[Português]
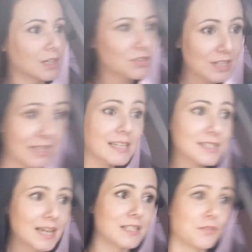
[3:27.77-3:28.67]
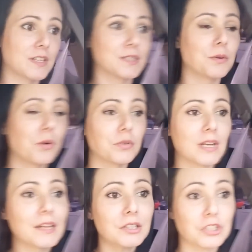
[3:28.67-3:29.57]
Não, se ele quiser desfazer o
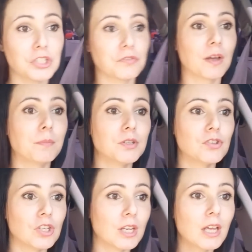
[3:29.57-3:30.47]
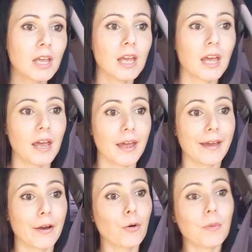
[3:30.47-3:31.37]
contrato, a gente vai pedir
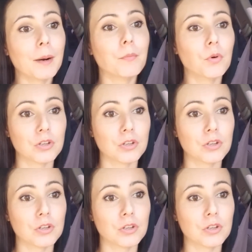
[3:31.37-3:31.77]
é, uma,